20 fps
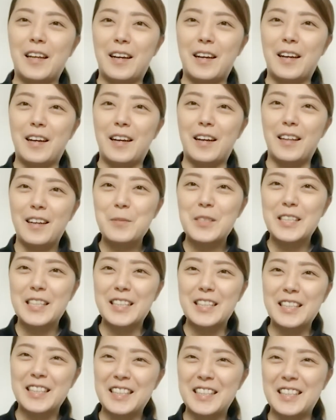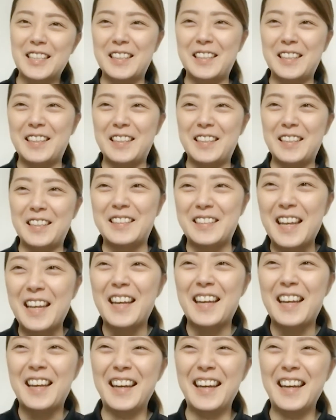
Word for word: なか難しいですね。